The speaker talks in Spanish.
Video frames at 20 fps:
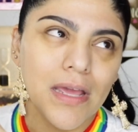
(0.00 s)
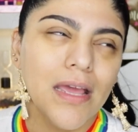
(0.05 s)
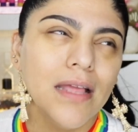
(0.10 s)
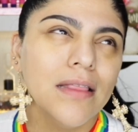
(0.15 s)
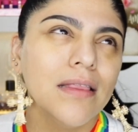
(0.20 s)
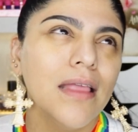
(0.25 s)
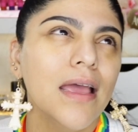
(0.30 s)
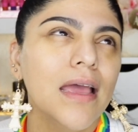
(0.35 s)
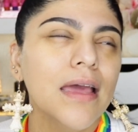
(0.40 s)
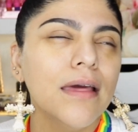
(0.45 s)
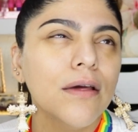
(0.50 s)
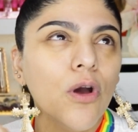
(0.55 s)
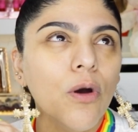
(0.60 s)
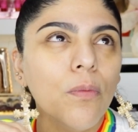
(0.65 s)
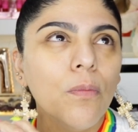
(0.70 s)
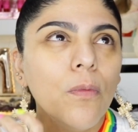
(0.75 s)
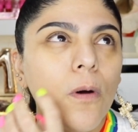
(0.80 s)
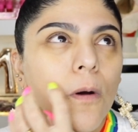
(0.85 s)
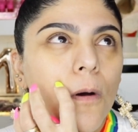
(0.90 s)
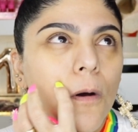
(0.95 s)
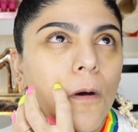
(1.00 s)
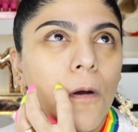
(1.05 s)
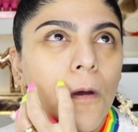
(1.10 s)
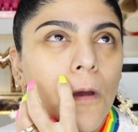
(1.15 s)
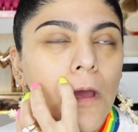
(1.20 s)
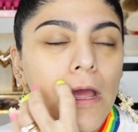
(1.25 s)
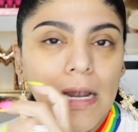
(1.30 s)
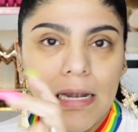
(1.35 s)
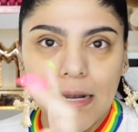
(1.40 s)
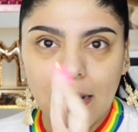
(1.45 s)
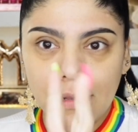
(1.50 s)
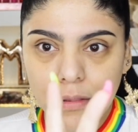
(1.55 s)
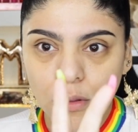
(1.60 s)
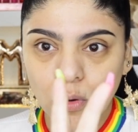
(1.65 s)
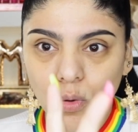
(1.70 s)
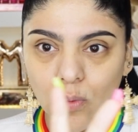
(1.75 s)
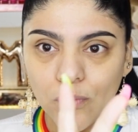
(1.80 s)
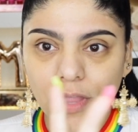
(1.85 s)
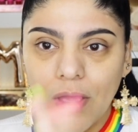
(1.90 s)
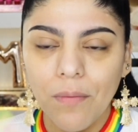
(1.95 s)
esta es como la
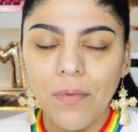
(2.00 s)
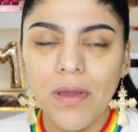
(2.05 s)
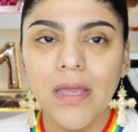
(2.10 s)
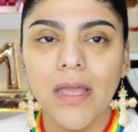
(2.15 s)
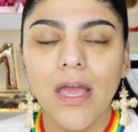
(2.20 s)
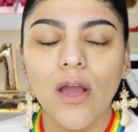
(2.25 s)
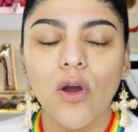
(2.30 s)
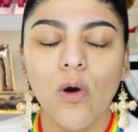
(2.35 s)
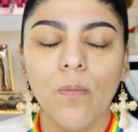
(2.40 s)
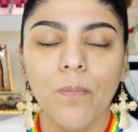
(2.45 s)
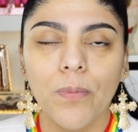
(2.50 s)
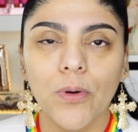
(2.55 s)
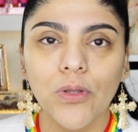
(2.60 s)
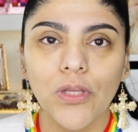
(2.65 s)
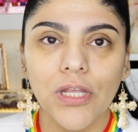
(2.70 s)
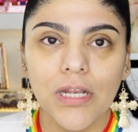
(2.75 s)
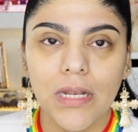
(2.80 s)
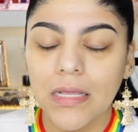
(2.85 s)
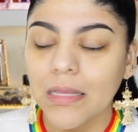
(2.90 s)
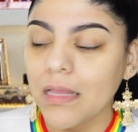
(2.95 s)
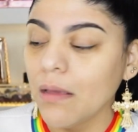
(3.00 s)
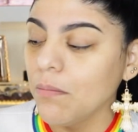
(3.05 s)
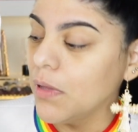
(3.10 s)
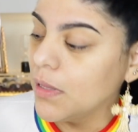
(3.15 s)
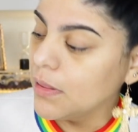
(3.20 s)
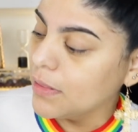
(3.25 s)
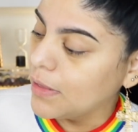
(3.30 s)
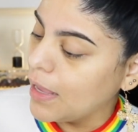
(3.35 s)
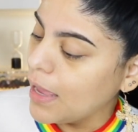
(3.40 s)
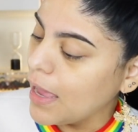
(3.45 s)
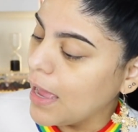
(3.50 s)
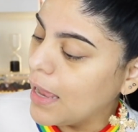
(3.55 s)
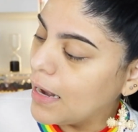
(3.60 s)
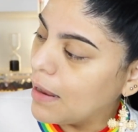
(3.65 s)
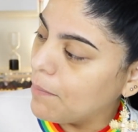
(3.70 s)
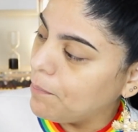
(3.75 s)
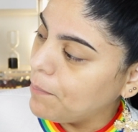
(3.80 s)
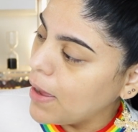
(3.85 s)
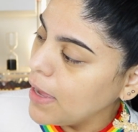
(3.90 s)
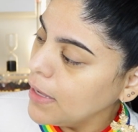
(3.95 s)
segunda vez que compro directamente a
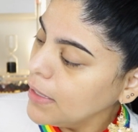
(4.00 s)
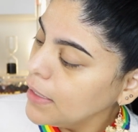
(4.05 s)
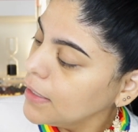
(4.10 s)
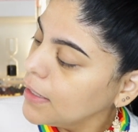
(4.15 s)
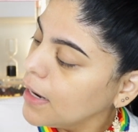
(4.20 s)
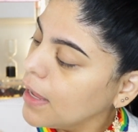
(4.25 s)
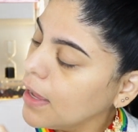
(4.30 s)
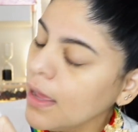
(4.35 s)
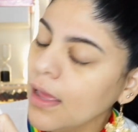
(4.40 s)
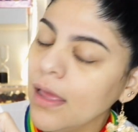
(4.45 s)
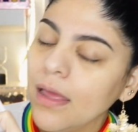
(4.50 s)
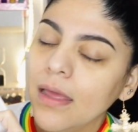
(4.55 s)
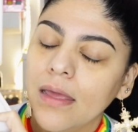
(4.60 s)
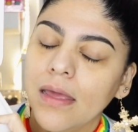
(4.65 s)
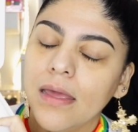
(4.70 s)
la página.